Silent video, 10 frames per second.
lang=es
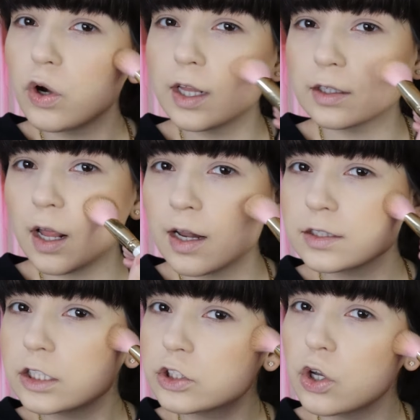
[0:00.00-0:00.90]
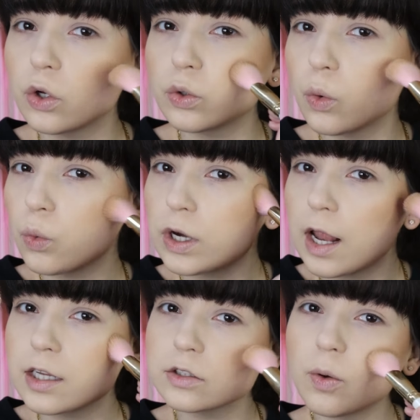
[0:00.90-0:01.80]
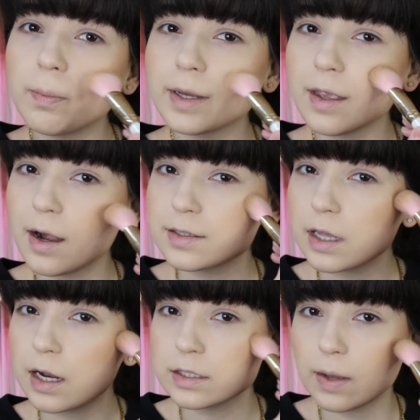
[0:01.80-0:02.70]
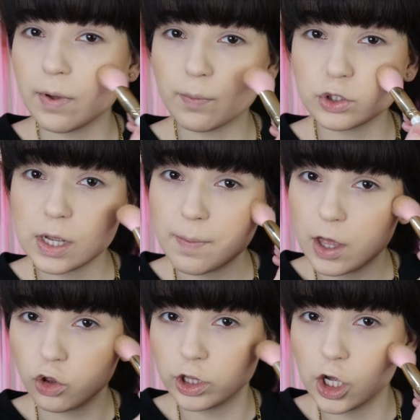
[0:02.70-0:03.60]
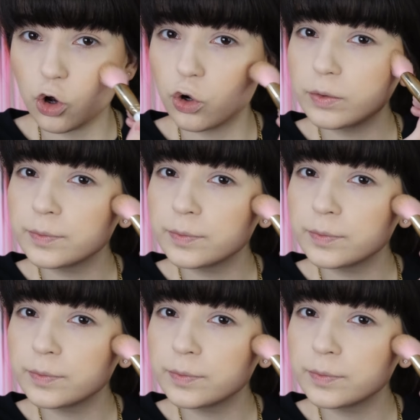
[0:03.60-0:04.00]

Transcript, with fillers: Durante la sesión, una de las compañeras a las que habíamos llamado dijo,